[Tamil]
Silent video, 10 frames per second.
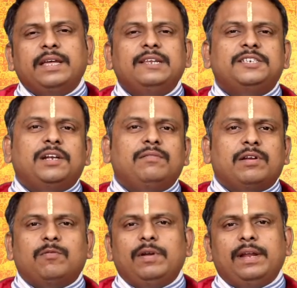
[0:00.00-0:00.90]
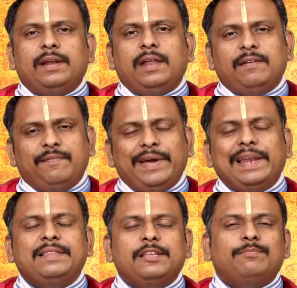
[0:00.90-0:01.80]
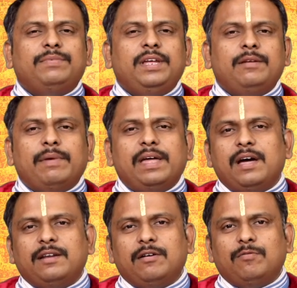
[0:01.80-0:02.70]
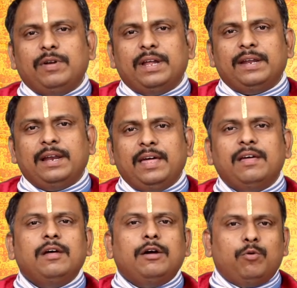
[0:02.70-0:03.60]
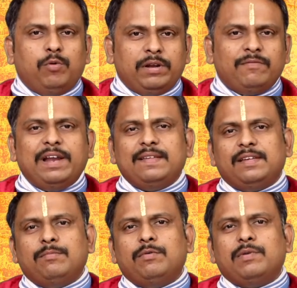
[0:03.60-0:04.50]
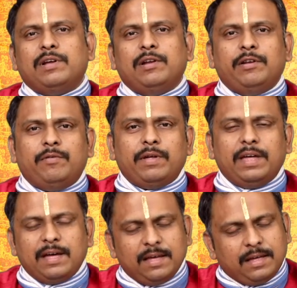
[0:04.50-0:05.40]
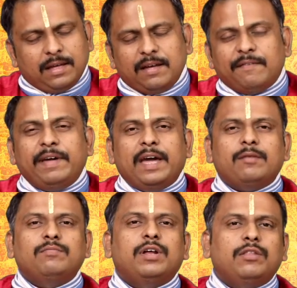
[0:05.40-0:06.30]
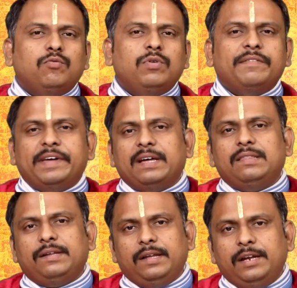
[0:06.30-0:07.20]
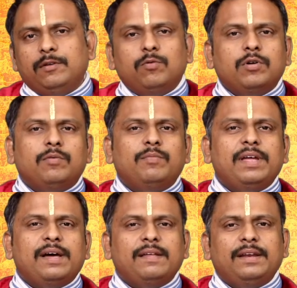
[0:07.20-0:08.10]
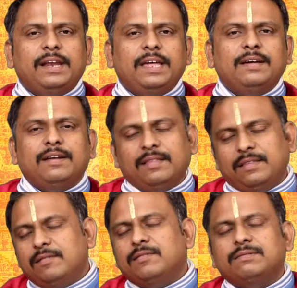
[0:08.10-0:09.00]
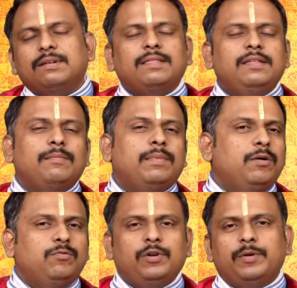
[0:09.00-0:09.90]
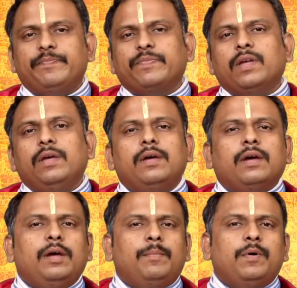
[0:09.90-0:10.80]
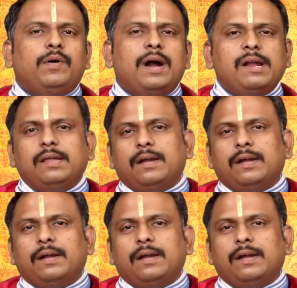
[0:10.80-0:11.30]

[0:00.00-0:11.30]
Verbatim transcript: எரிச்சல் வரக்கூடிய நிலை வேலை திருப்தியின்மையாக இருக்கக்கூடிய நிலை உடன் வேலை செய்பவர்களினுடைய வேகம்ங்கிறது உங்கள் வேகத்துக்கு ஈடு கொடுக்க முடியாத நிலைங்கிறதும் சாத்தியமாக உண்டு இப்போது அடுத்து